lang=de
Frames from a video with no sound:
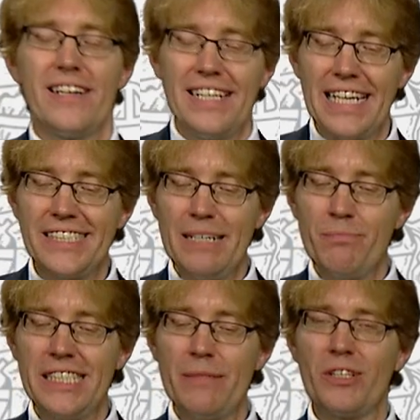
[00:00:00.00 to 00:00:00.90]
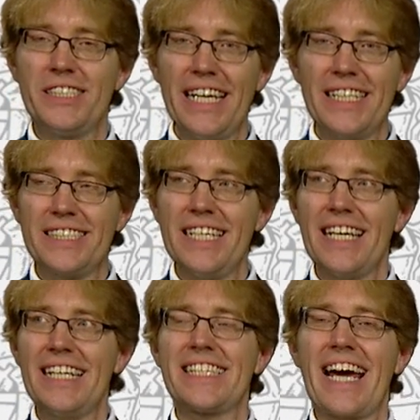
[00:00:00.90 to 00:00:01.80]
Der
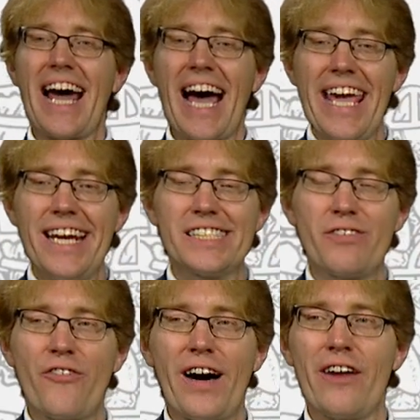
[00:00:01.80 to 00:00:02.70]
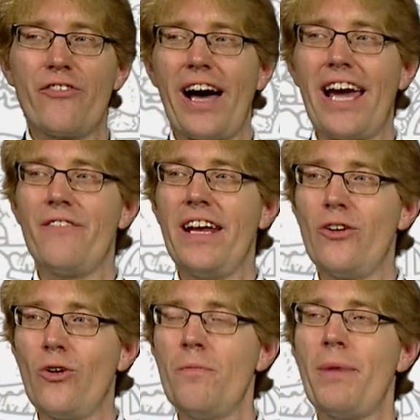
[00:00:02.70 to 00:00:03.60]
767 ist ein eigenes Verfahren für Einwendungen,